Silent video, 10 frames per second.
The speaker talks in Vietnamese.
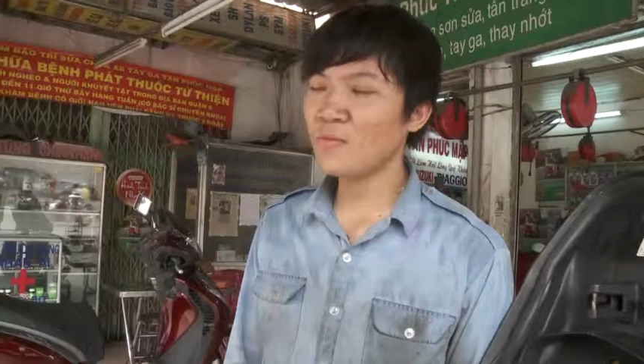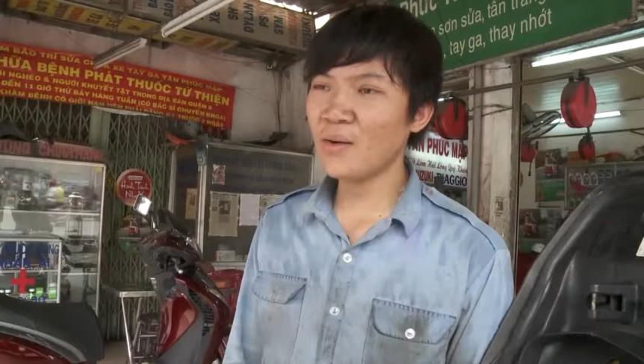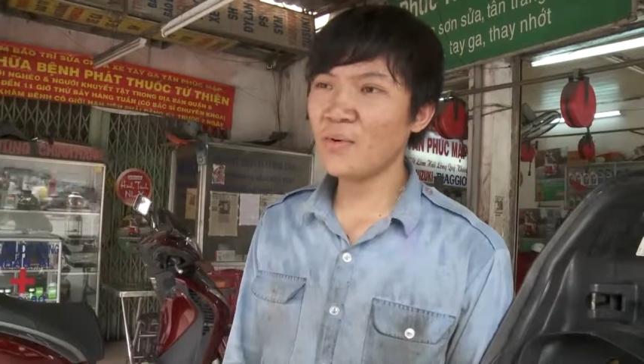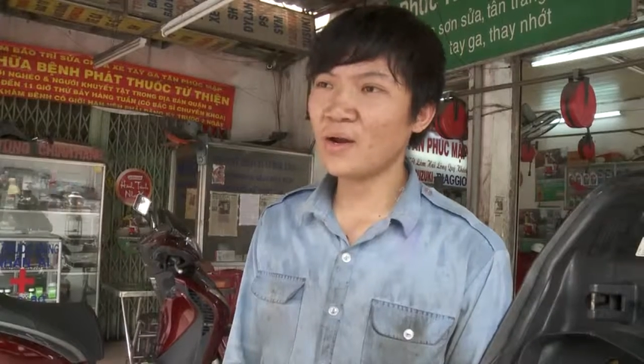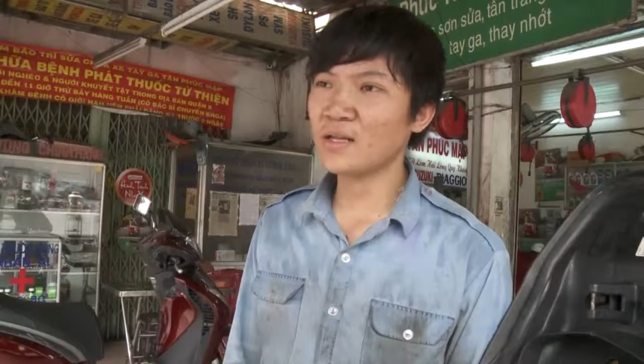
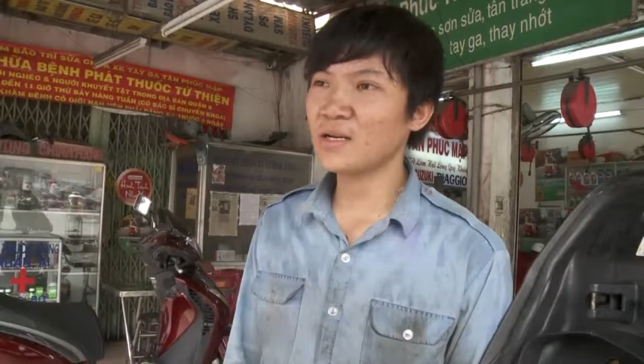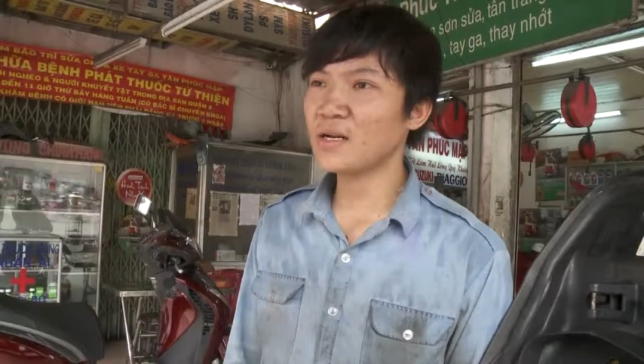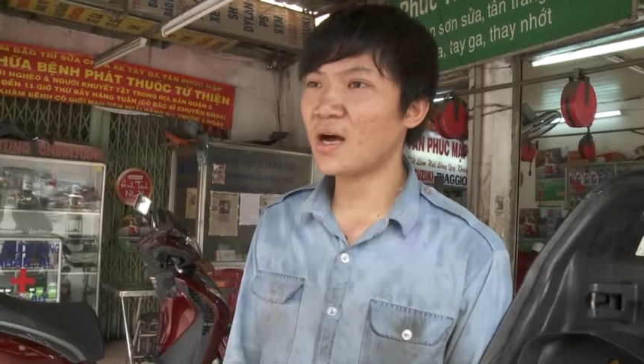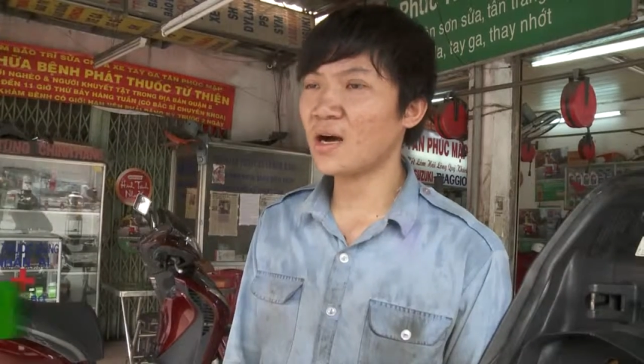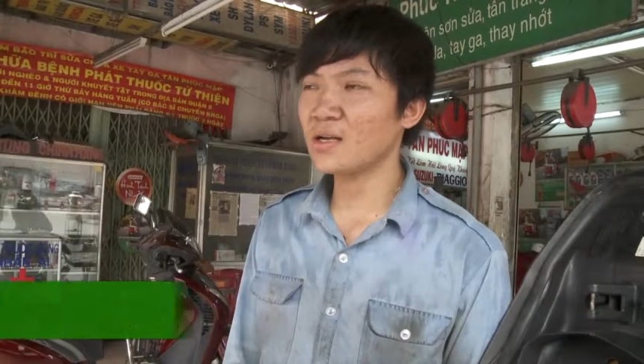qua một lần
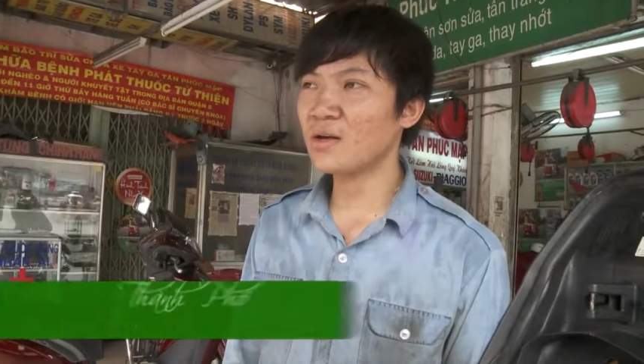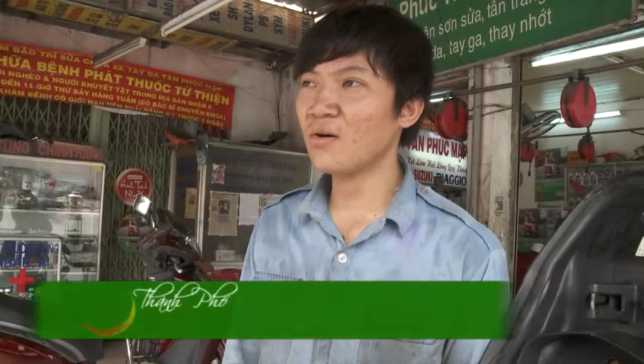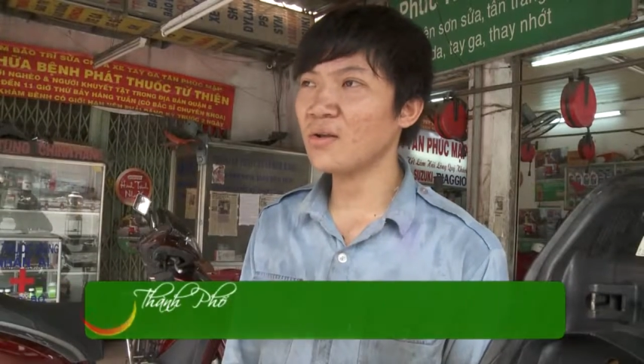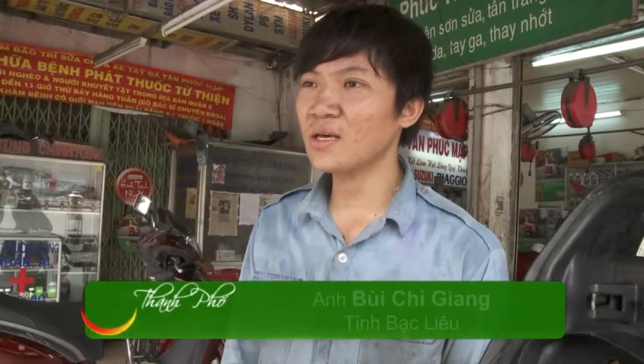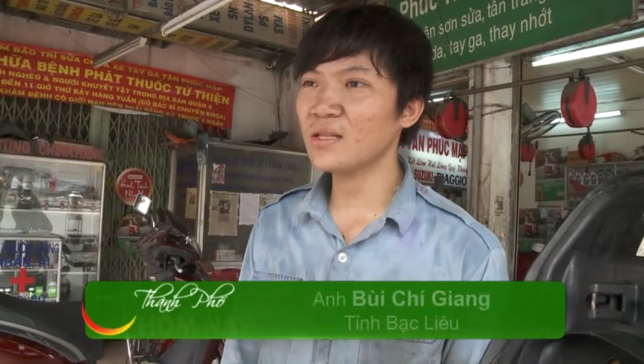tình cờ
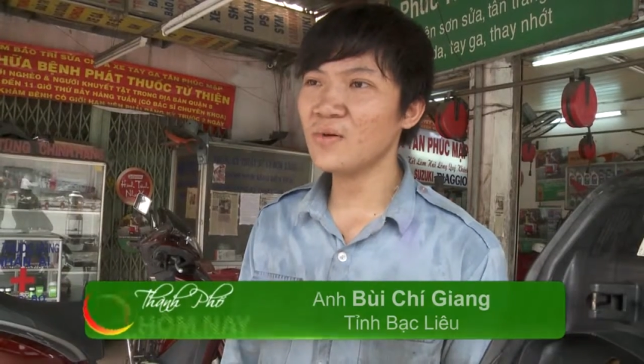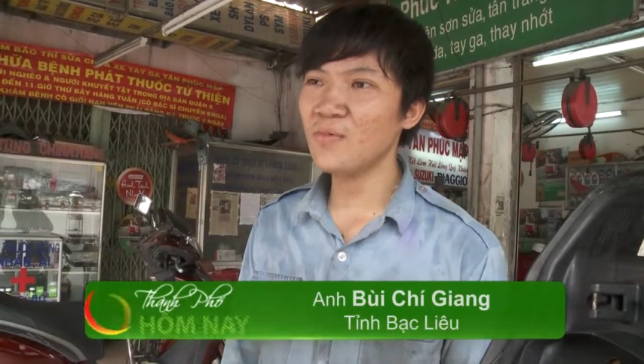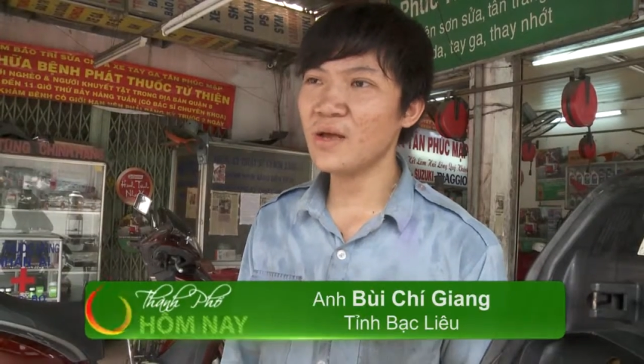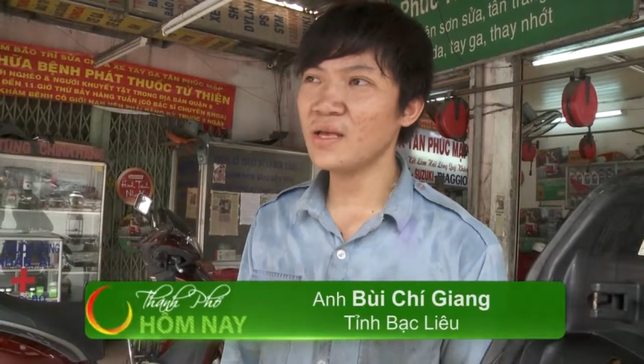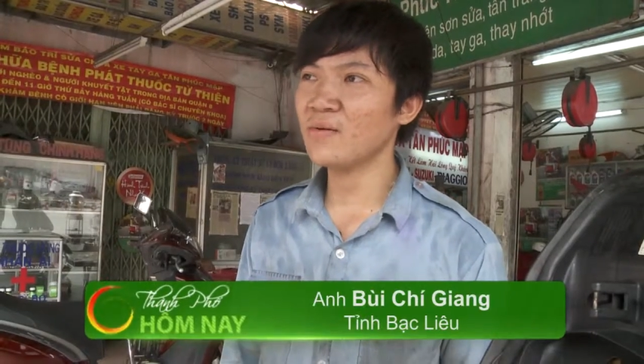coi trên TV